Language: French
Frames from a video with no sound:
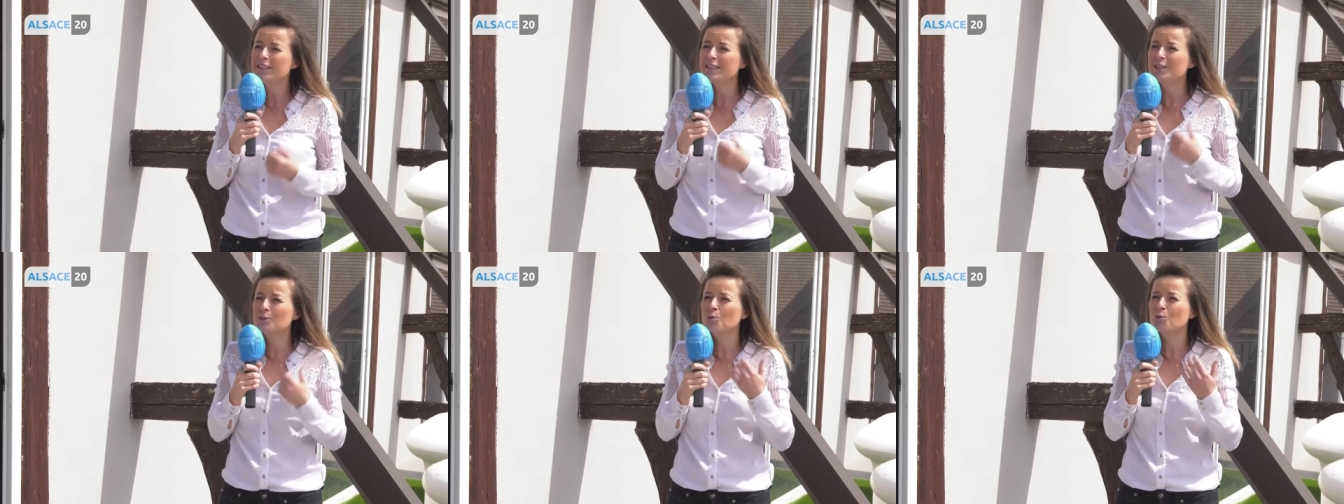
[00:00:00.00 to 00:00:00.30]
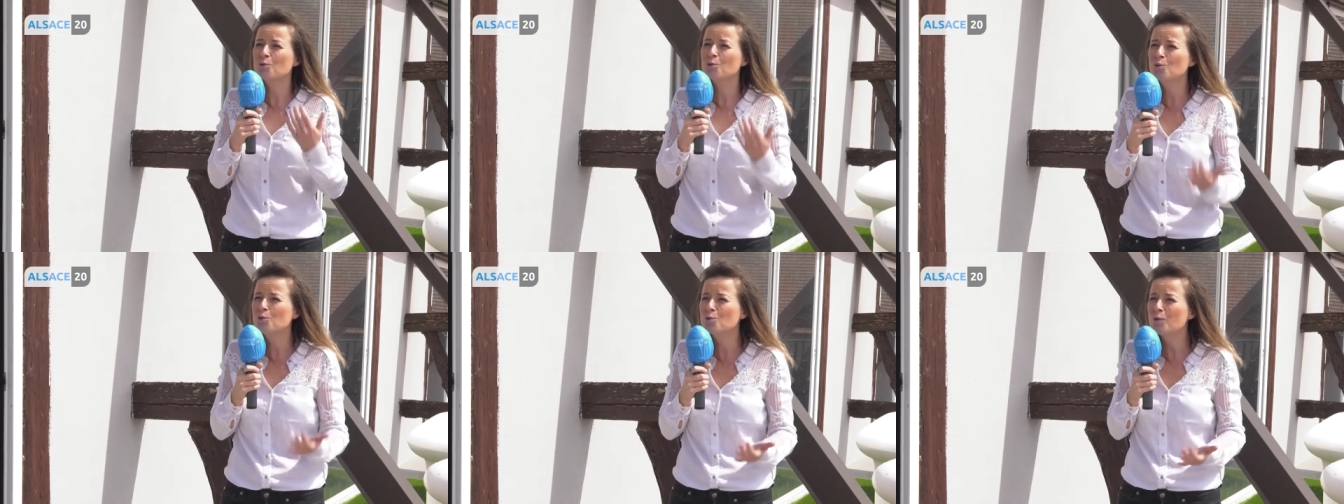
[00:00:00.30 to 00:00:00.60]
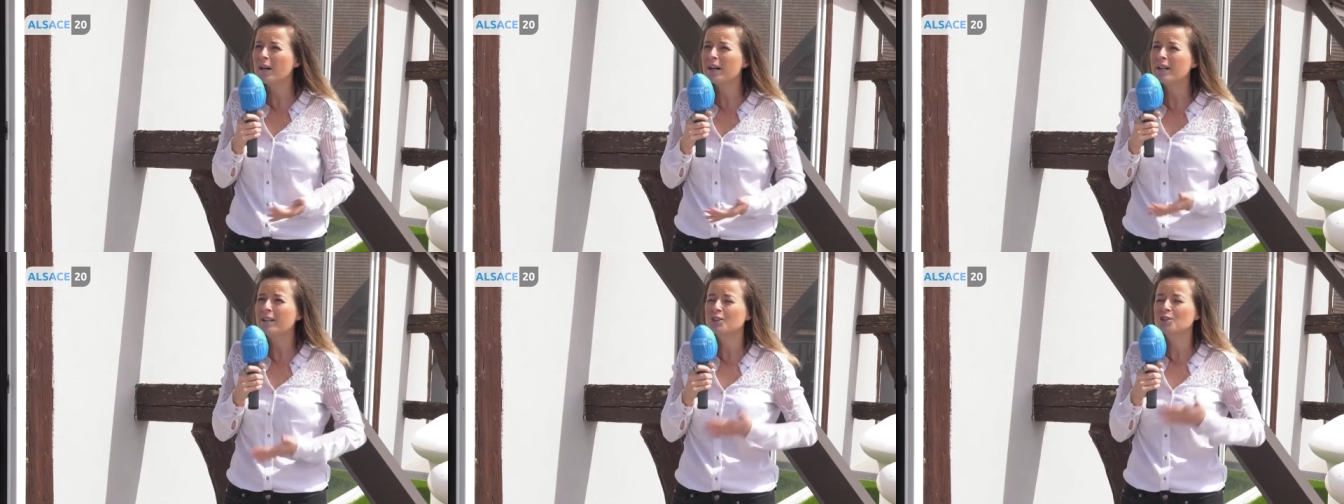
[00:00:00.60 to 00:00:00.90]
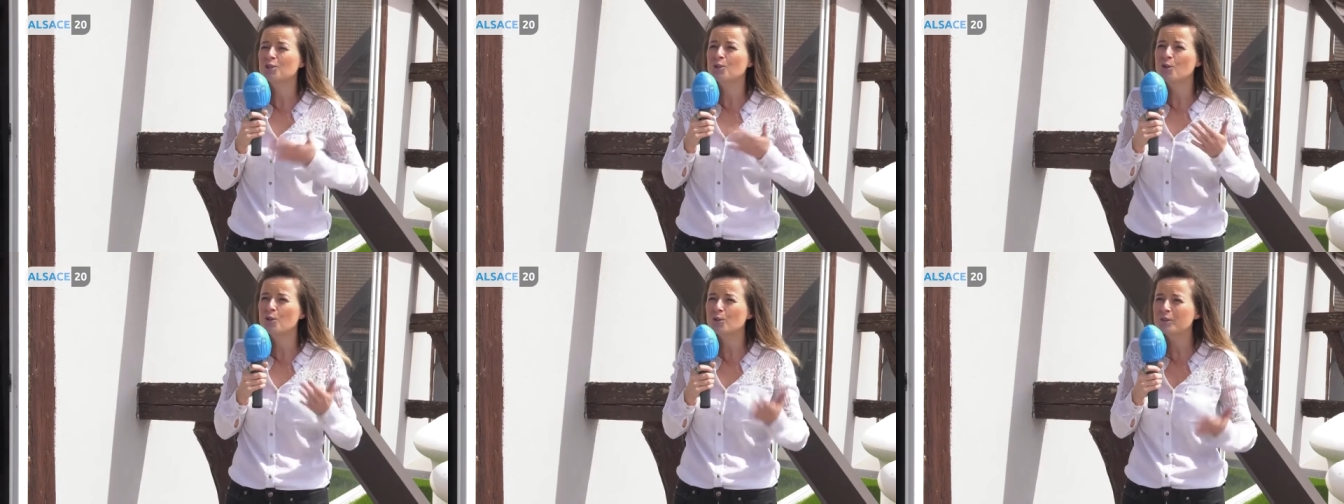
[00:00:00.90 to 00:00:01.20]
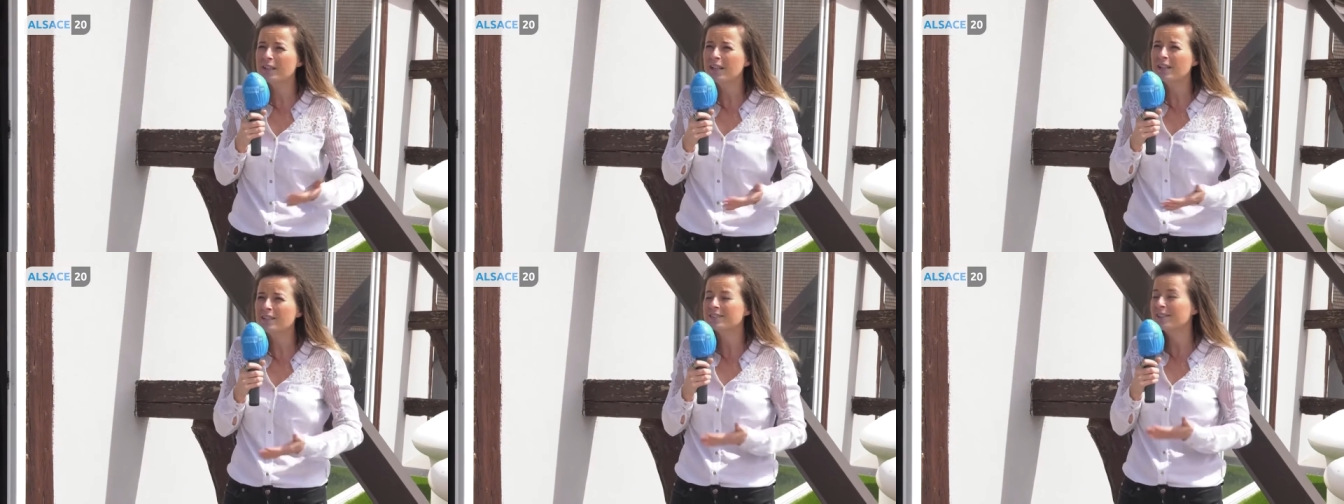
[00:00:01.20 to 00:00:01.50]
qui ont le courage,
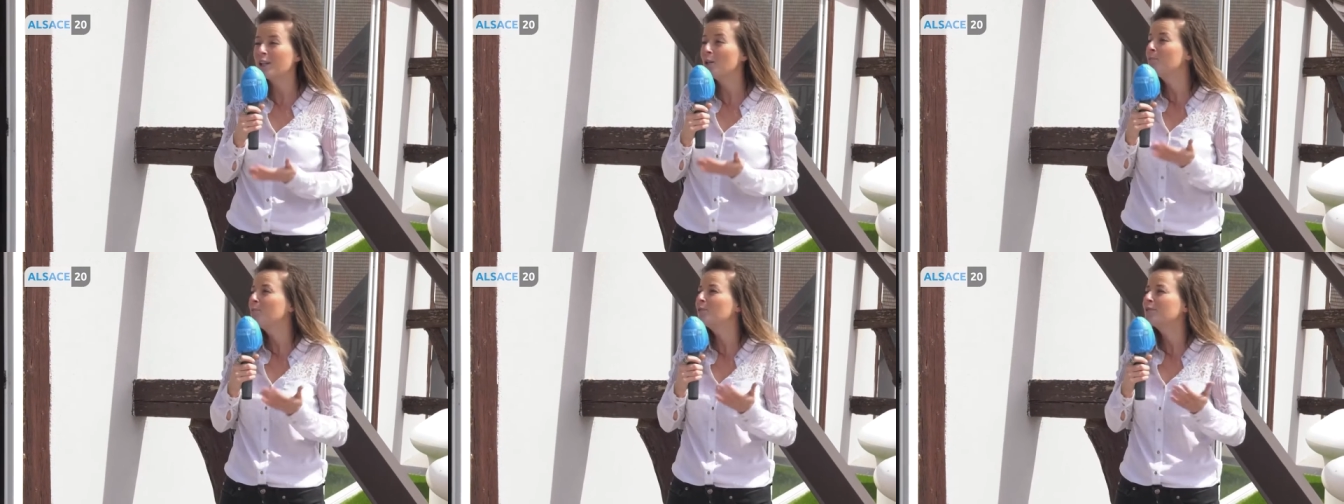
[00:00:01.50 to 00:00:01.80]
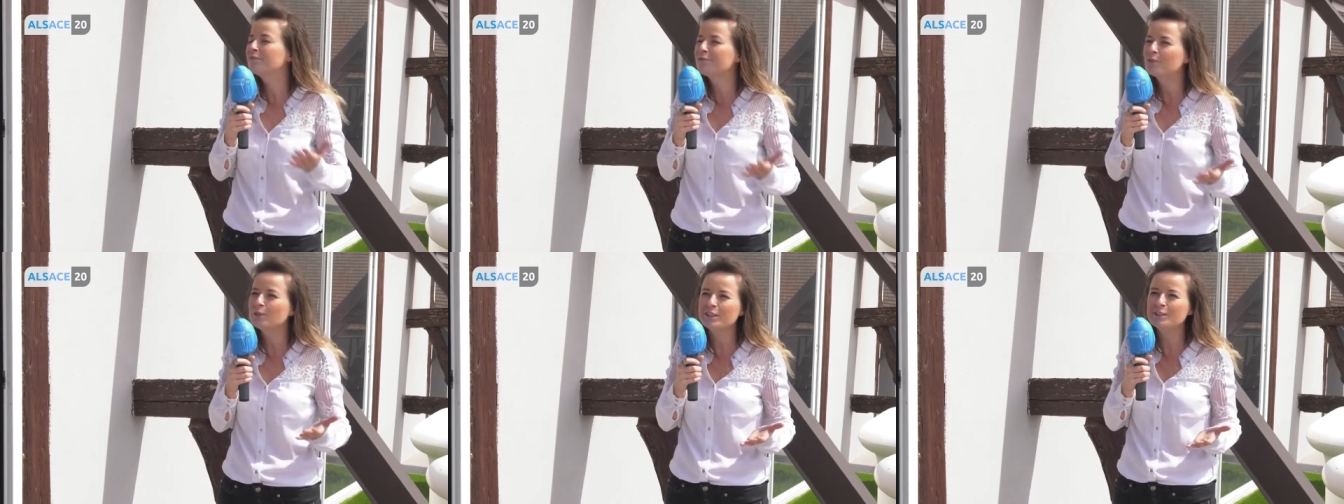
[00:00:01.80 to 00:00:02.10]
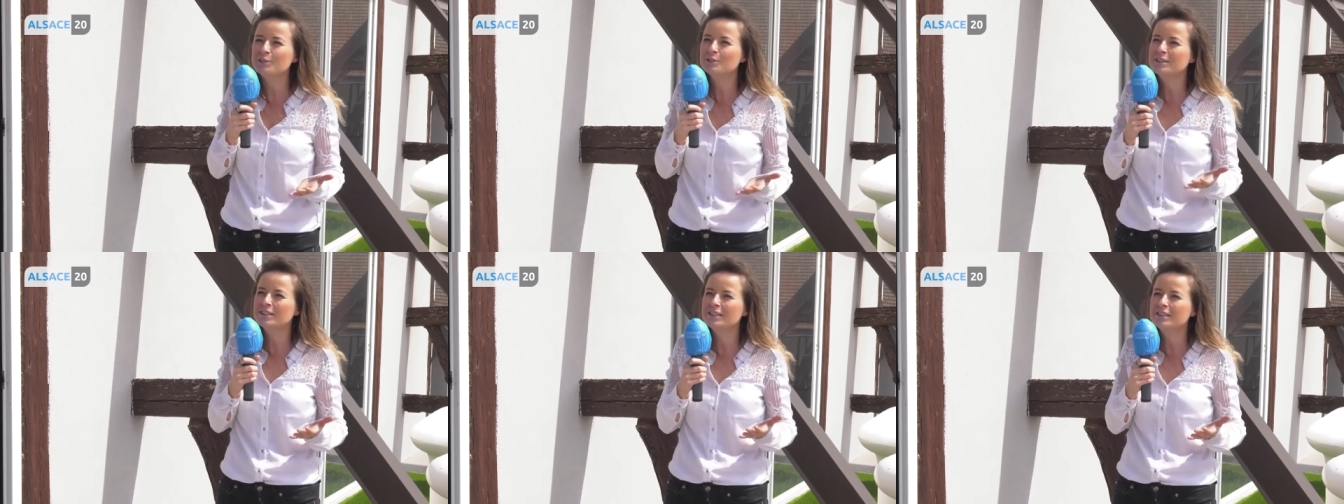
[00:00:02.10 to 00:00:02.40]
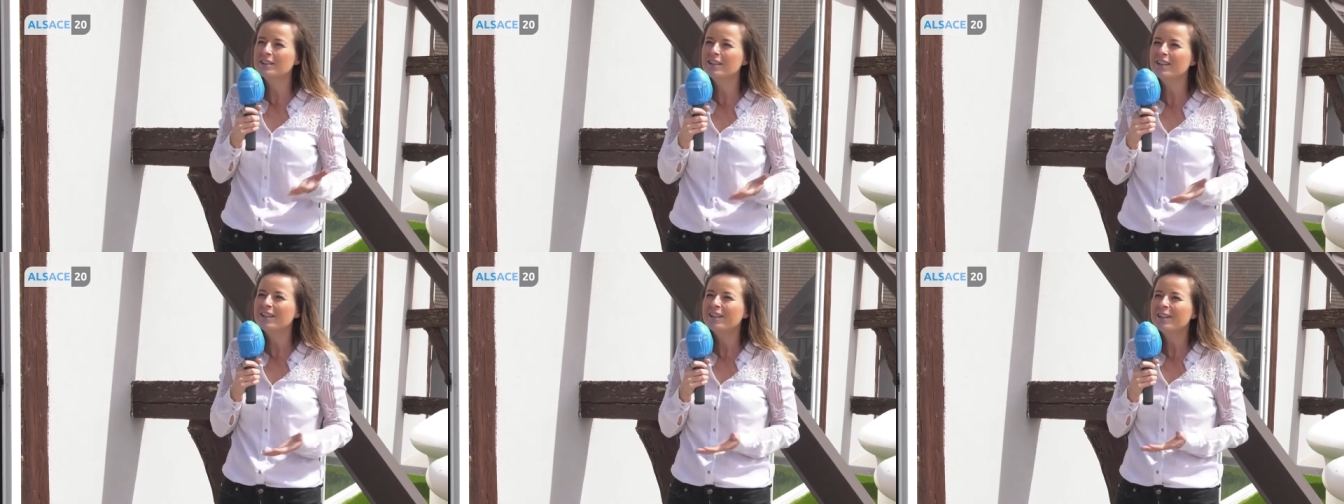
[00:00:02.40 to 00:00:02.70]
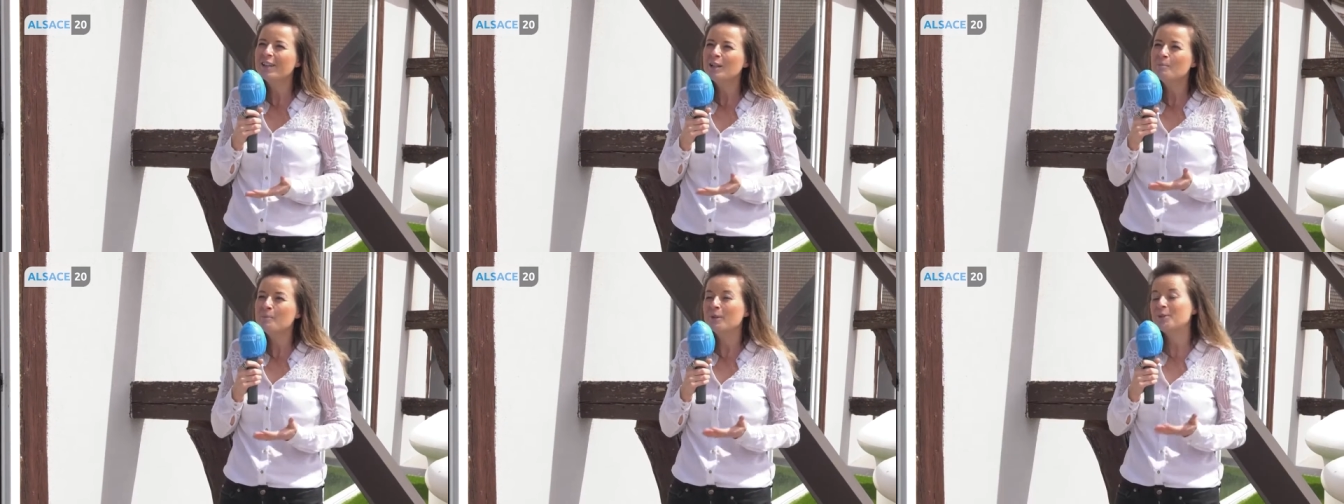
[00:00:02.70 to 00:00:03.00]
l'audace, un peu de folie aussi,
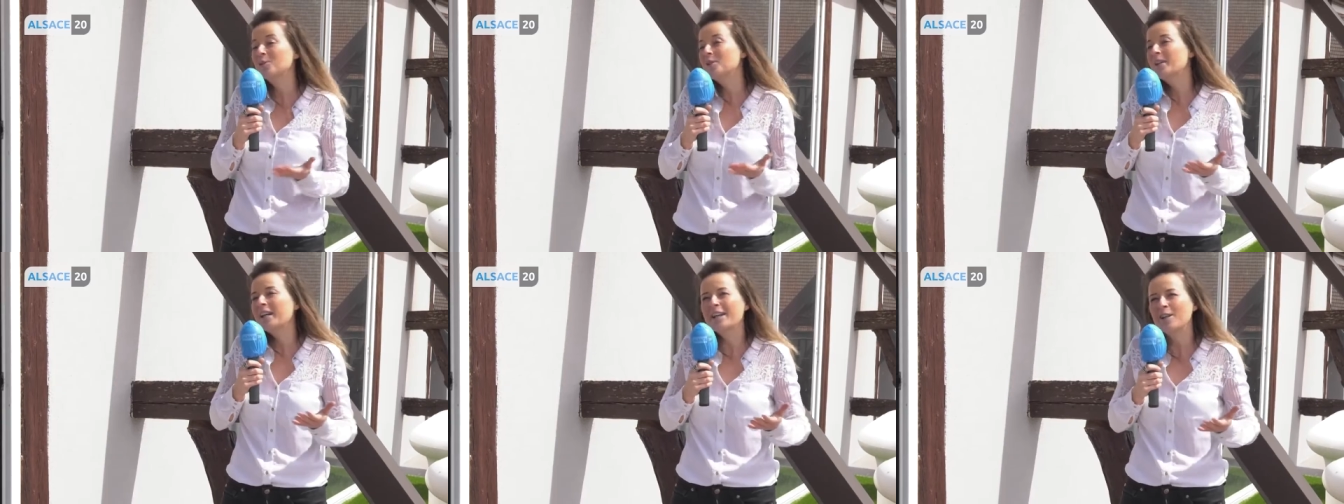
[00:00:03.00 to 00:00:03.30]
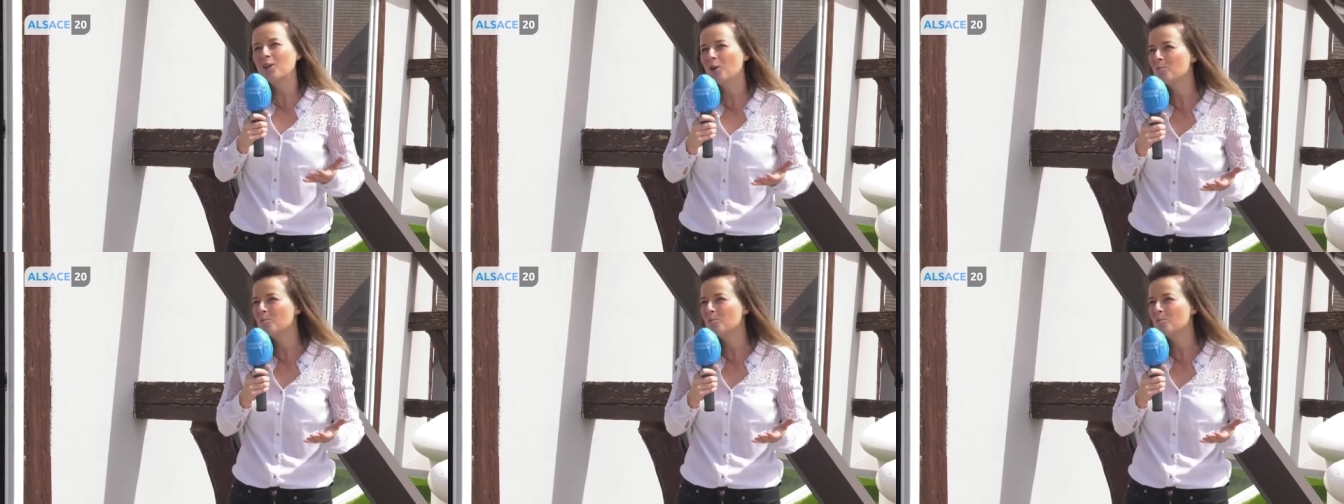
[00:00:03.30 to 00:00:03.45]
bah, de créer